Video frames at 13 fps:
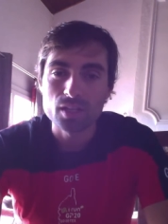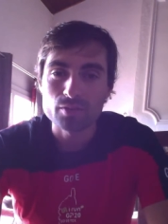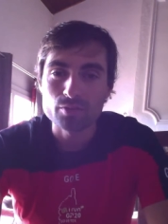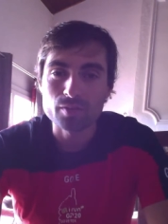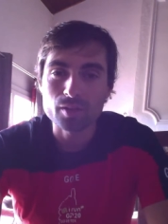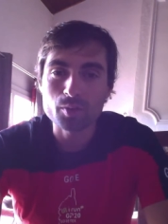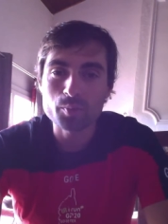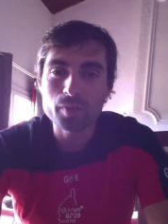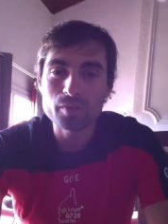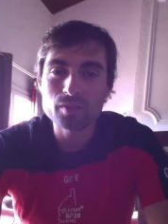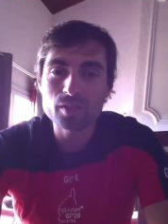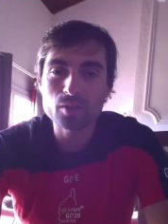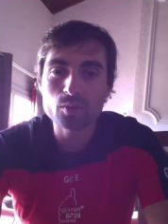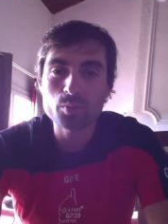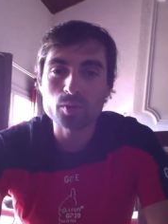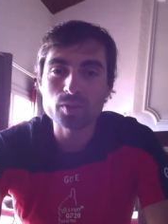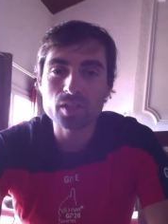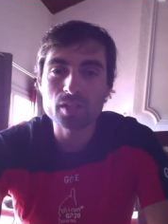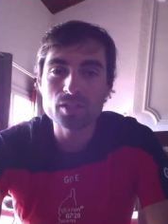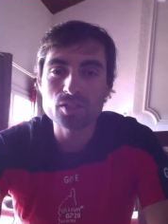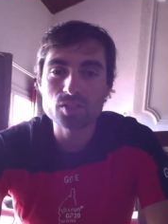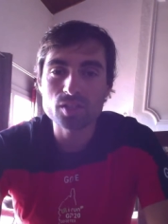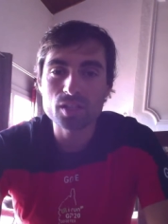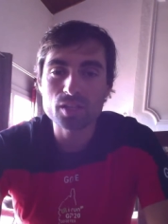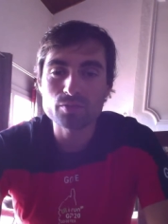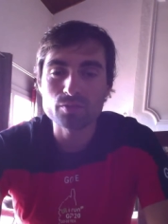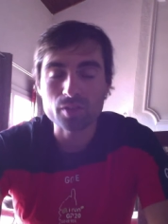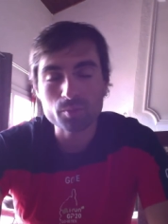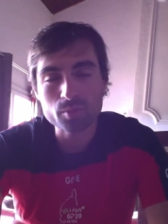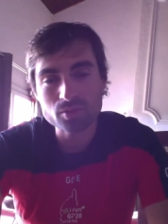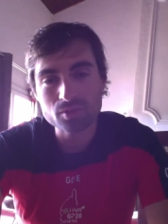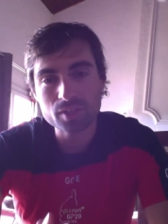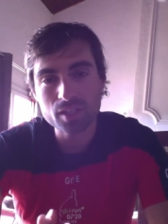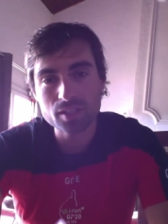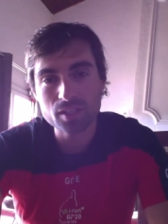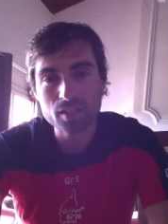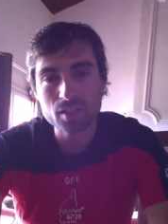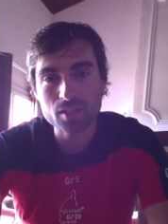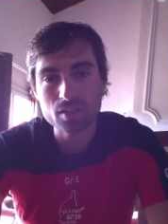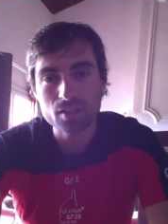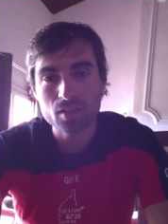Il faut vraiment pas venir le prendre à la légère, il faut vraiment s'entraîner euh,